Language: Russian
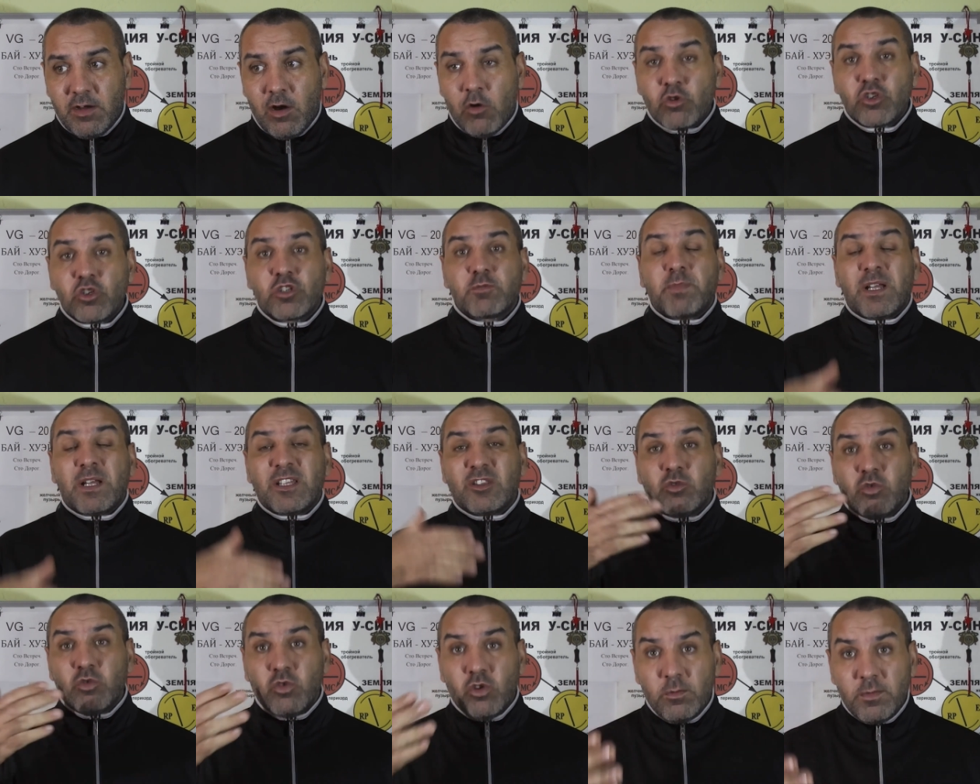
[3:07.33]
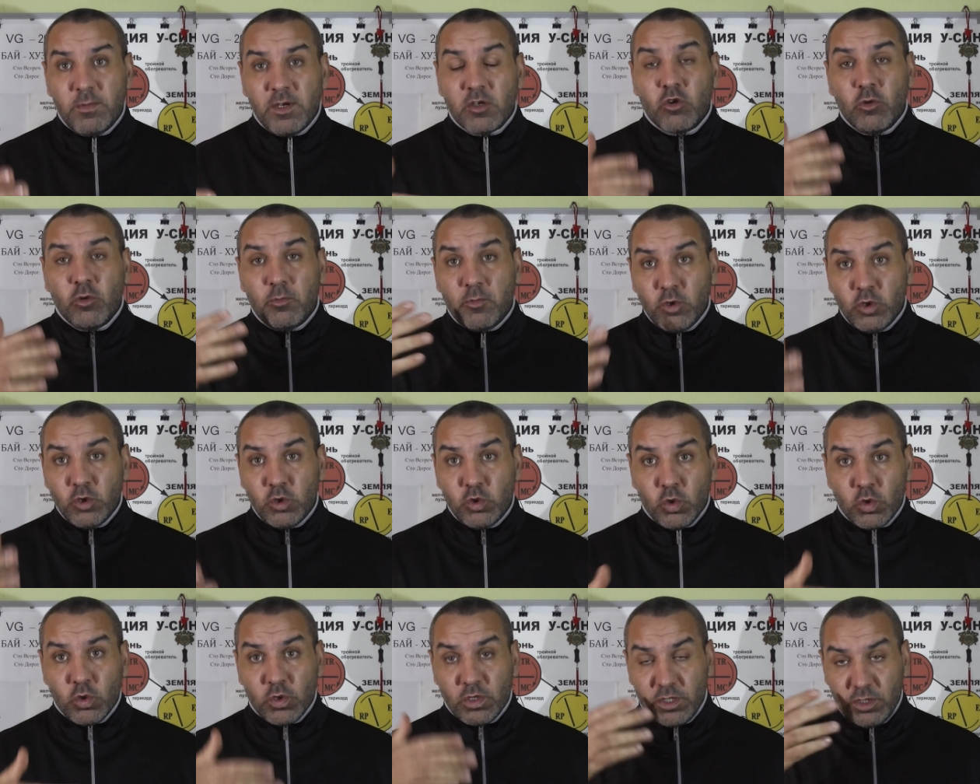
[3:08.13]
А уж потом
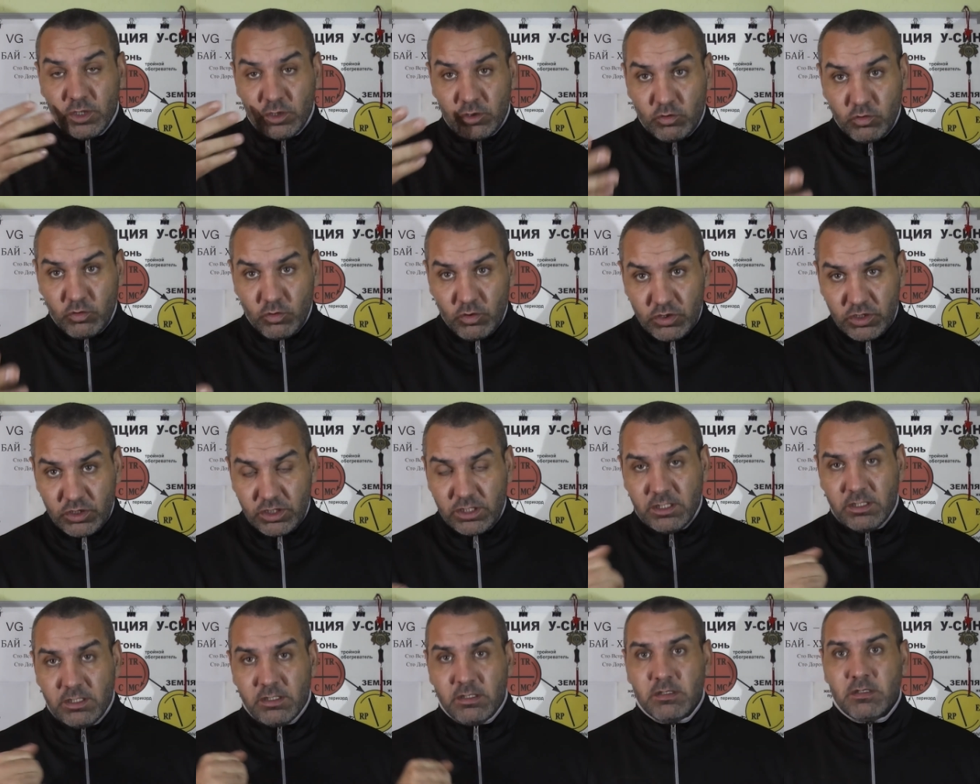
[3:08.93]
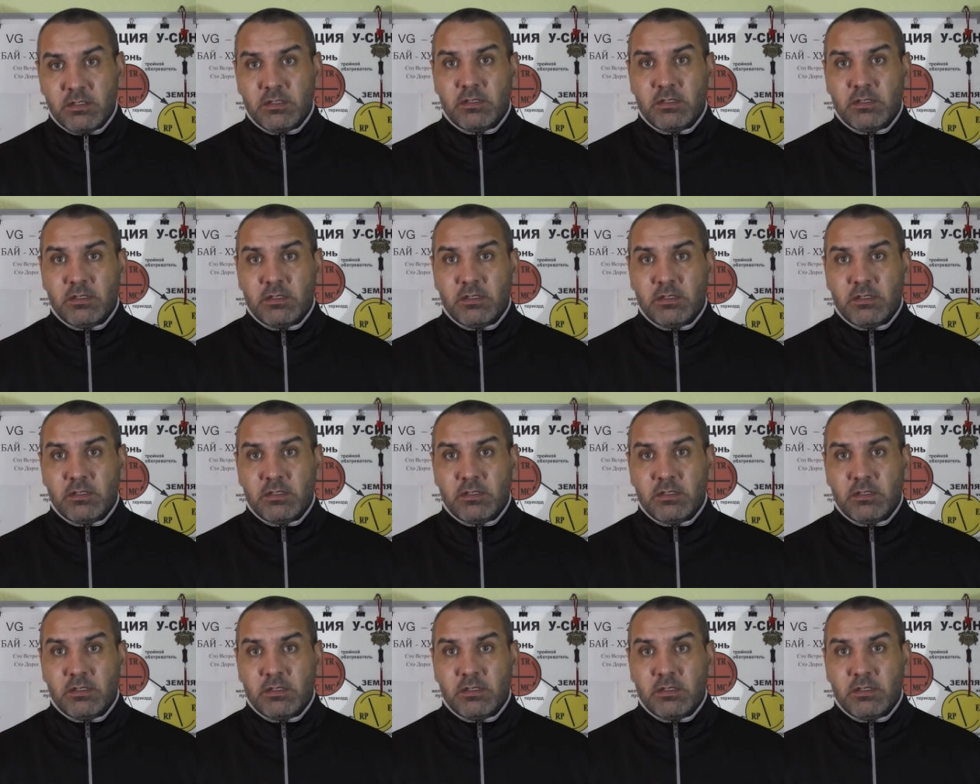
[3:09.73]
акупунктурные точки